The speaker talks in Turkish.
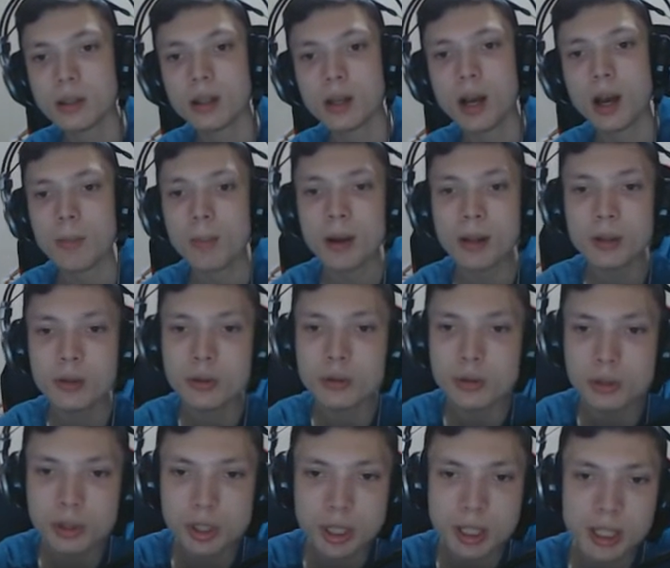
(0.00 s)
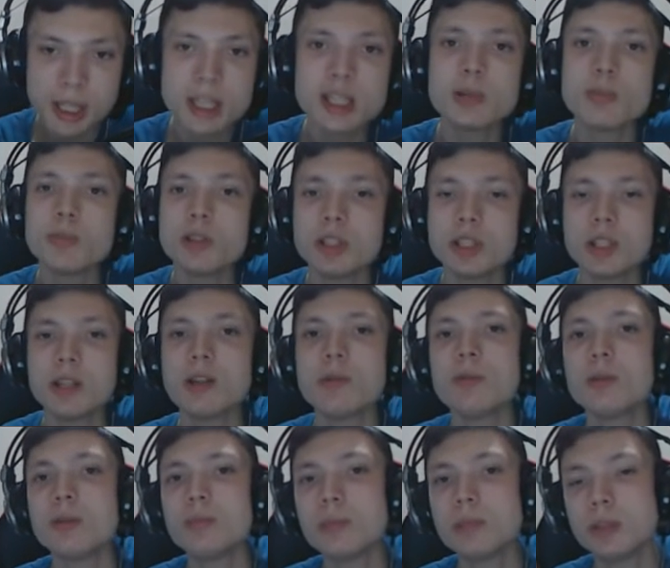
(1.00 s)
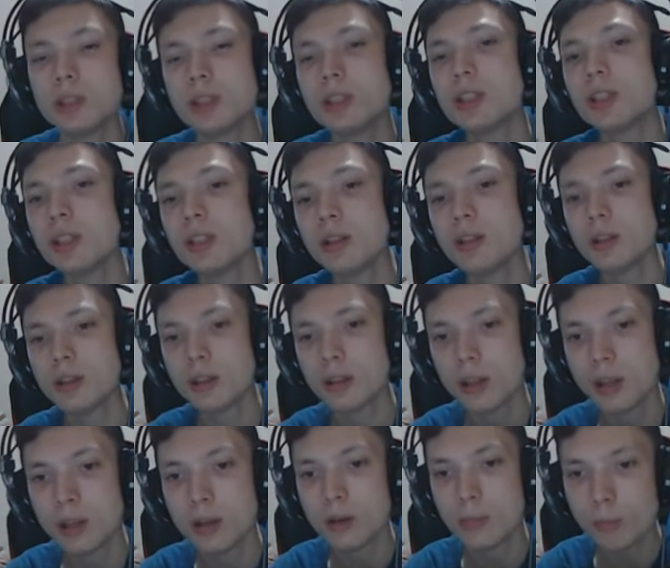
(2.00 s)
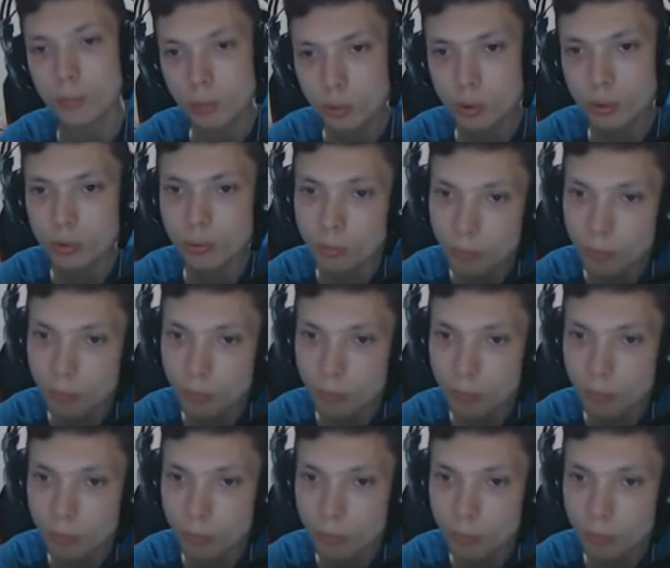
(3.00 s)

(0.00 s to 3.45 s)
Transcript: Ama 100 lirayı geçmeyeceğimiz için bu